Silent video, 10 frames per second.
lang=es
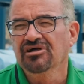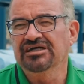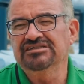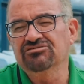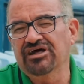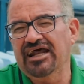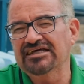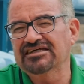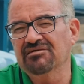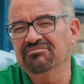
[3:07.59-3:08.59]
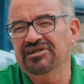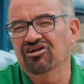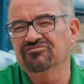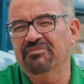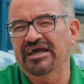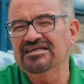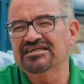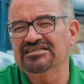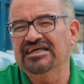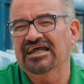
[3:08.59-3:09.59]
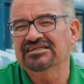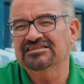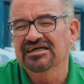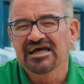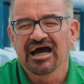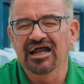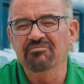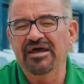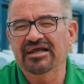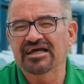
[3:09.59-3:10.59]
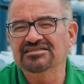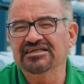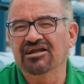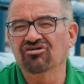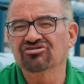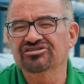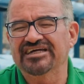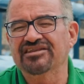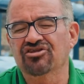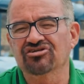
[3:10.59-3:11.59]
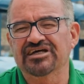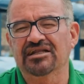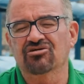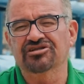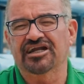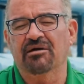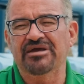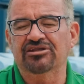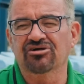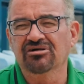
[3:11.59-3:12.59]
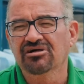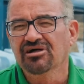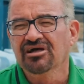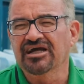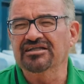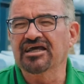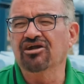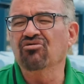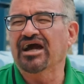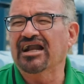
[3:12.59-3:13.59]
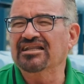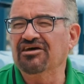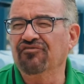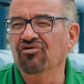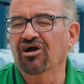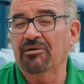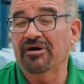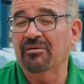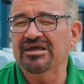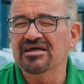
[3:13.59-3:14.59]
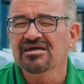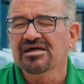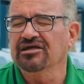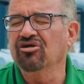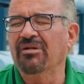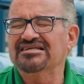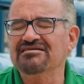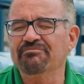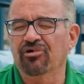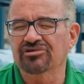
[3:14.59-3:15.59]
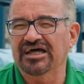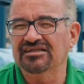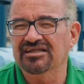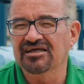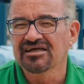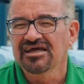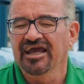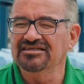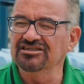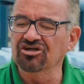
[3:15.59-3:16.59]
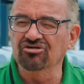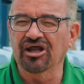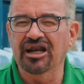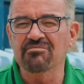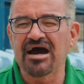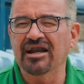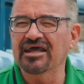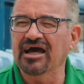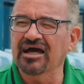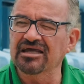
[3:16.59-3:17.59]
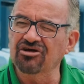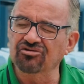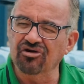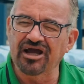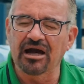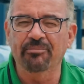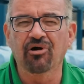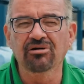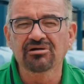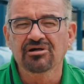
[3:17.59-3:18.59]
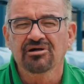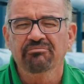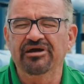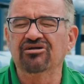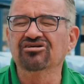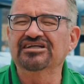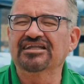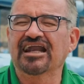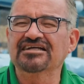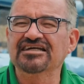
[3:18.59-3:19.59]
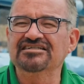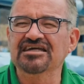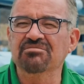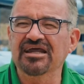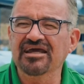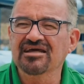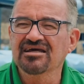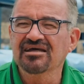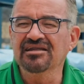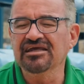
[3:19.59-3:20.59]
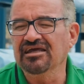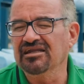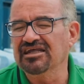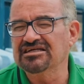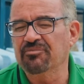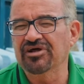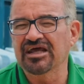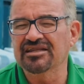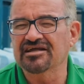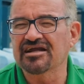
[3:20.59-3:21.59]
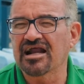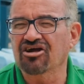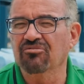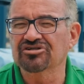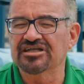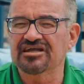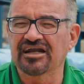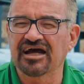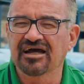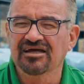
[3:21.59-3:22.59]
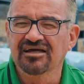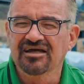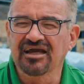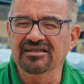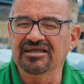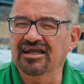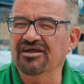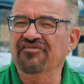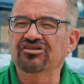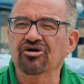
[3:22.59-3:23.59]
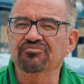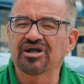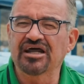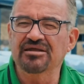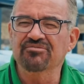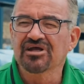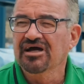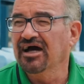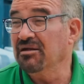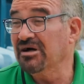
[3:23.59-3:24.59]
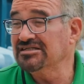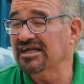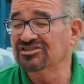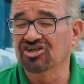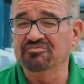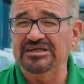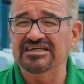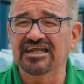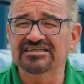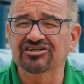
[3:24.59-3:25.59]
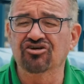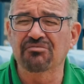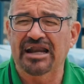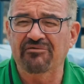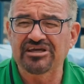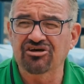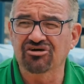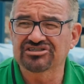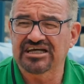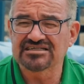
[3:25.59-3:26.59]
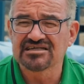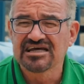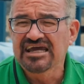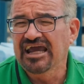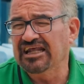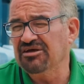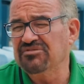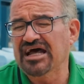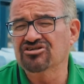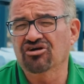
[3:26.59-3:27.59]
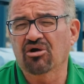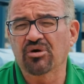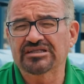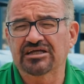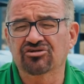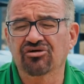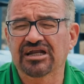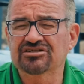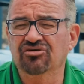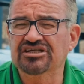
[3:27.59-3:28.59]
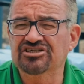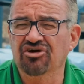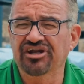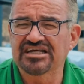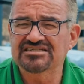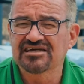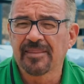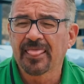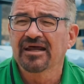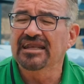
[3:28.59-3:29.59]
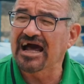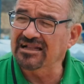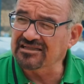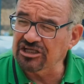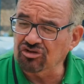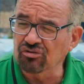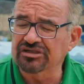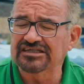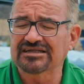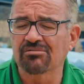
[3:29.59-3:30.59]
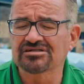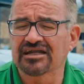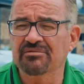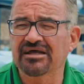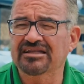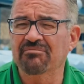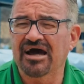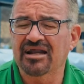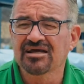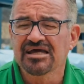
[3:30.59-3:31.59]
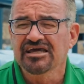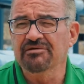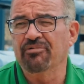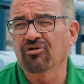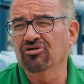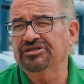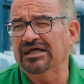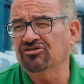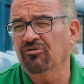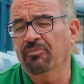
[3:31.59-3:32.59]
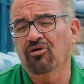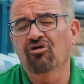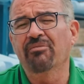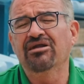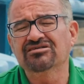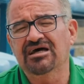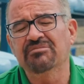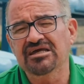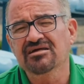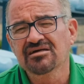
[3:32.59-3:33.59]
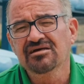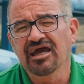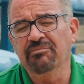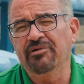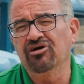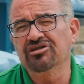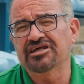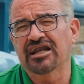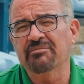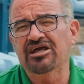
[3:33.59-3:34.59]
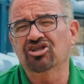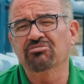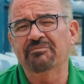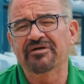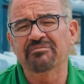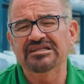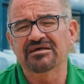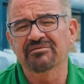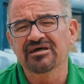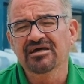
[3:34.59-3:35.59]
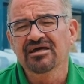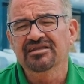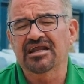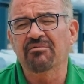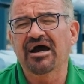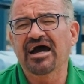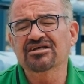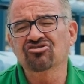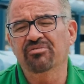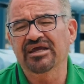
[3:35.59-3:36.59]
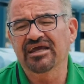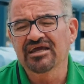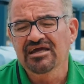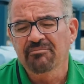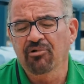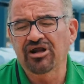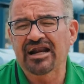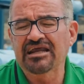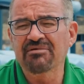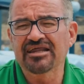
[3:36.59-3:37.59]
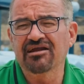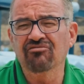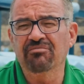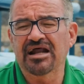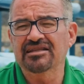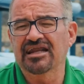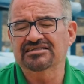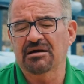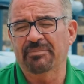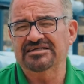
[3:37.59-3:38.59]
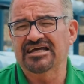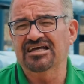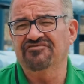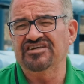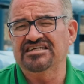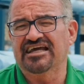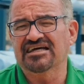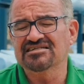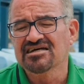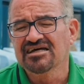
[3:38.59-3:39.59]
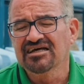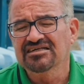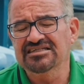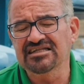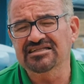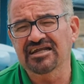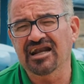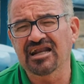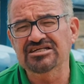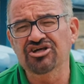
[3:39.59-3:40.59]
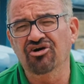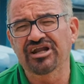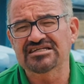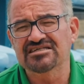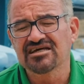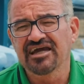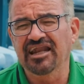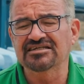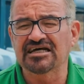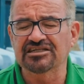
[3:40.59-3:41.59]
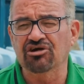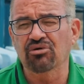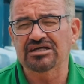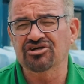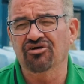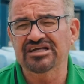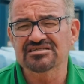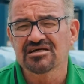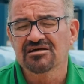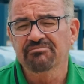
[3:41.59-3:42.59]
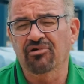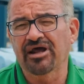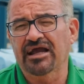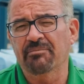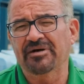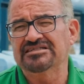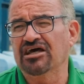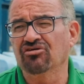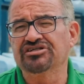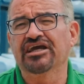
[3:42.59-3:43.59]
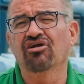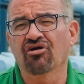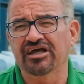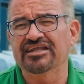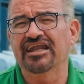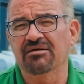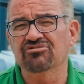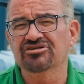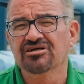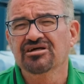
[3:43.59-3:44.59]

Es uno de, de los países y las albercas y de los centros de alto entrenamiento que tienen un canal de flujo que para mí es lo más importante. Existe otro en Alemania y otro en Japón, pero no está tan accesible ni, ni se puede entrenar como se entrena en Tenerife Top Training. Además de las dos piscinas que son maravillosas, el gimnasio que cuenta todas las condiciones, la altitud que estamos a nivel de mar y por lo tanto, por lo menos a mí, el periodo de entrenamiento me permite trabajar sobre por arriba del umbral de las capacidades físicas sin tener lesiones en las articulaciones por la capacidad de oxígeno que tenemos.